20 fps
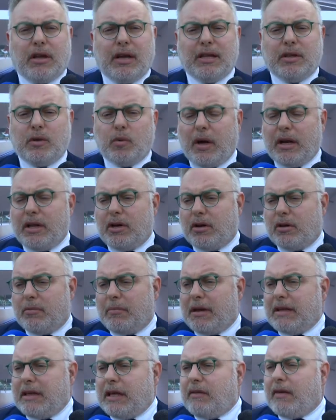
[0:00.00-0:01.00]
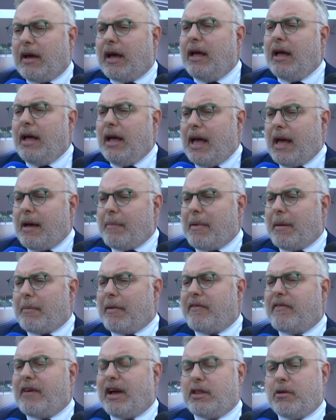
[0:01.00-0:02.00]
alle attuali normative e abbiamo
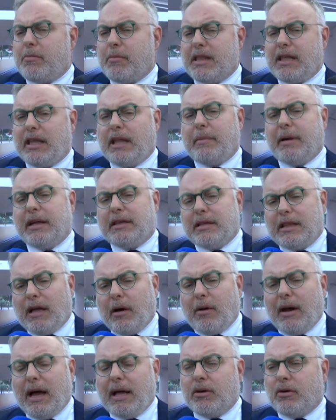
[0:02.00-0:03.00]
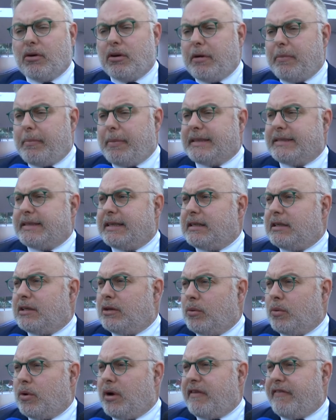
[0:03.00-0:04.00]
avviato immediatamente da un lato con il Presidente De
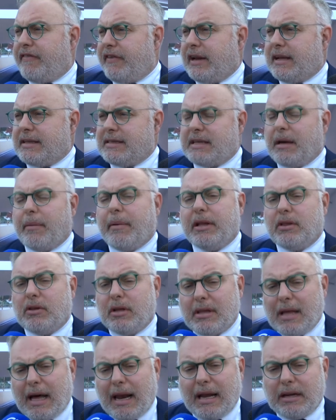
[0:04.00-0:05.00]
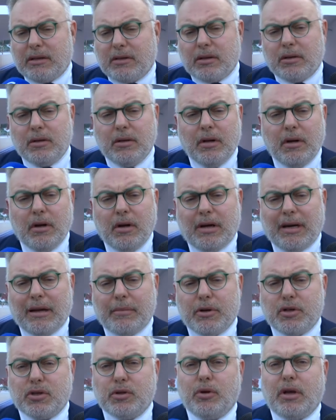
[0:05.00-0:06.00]
Luca il finanziamento e dall'altro la
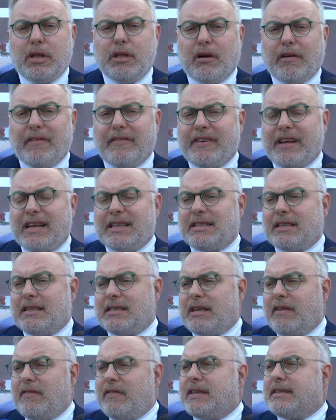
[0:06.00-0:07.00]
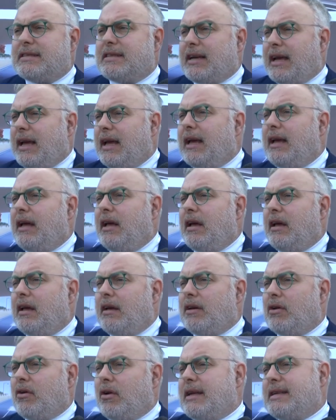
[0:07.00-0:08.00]
procedura di conferenza di servizi che
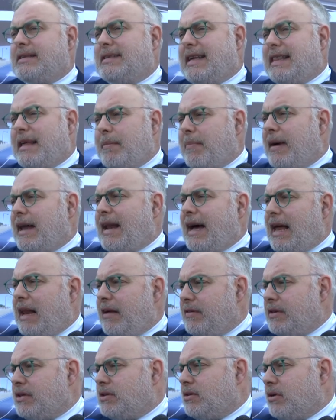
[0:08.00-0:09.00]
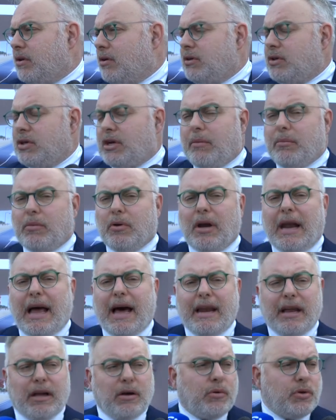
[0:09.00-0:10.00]
non è stata banale visto diciamo,
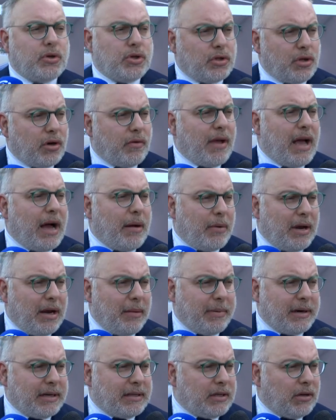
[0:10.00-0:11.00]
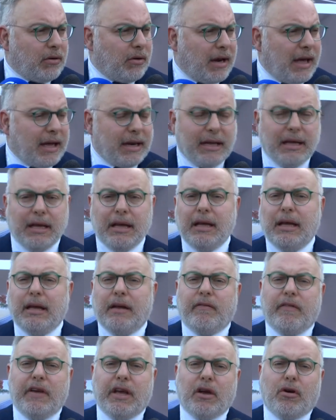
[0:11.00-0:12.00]
l'area in cui ci troviamo e le particolari
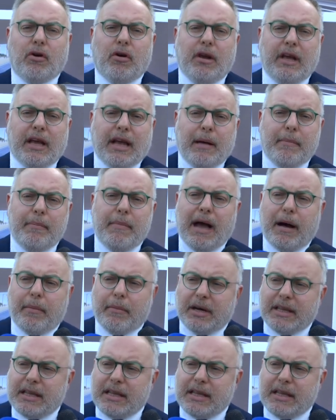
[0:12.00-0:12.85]
vincoli che abbiamo.